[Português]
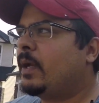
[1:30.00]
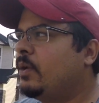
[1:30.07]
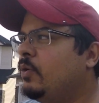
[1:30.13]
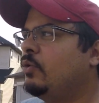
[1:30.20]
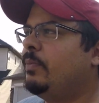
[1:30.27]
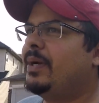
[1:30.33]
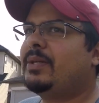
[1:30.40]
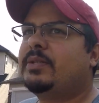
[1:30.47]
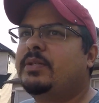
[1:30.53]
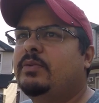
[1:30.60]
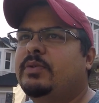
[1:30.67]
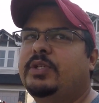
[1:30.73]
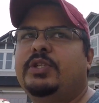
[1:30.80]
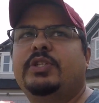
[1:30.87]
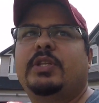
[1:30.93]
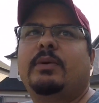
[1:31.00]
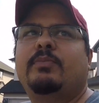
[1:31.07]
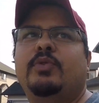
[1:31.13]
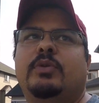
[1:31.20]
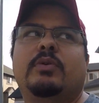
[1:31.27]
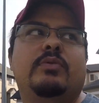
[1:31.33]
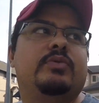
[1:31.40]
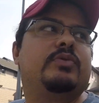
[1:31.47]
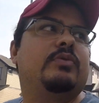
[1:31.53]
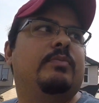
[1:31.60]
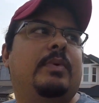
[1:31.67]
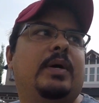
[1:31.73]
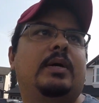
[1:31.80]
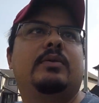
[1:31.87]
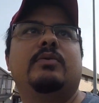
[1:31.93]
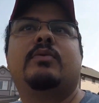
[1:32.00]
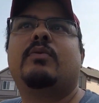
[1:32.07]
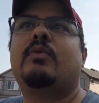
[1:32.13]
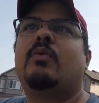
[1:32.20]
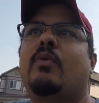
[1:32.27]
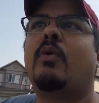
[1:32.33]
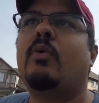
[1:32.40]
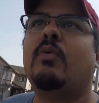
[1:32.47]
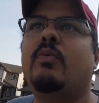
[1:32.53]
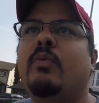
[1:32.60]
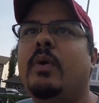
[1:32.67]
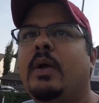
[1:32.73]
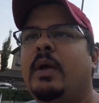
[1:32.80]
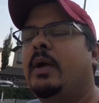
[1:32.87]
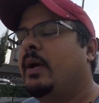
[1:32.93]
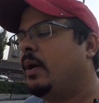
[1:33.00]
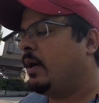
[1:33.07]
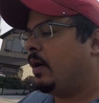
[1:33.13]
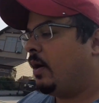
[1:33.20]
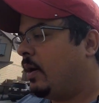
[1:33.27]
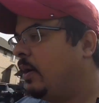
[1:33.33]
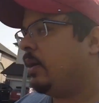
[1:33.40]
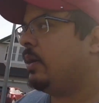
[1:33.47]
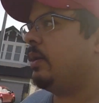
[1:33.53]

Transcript: no Brasil a gente está muito acostumado com a,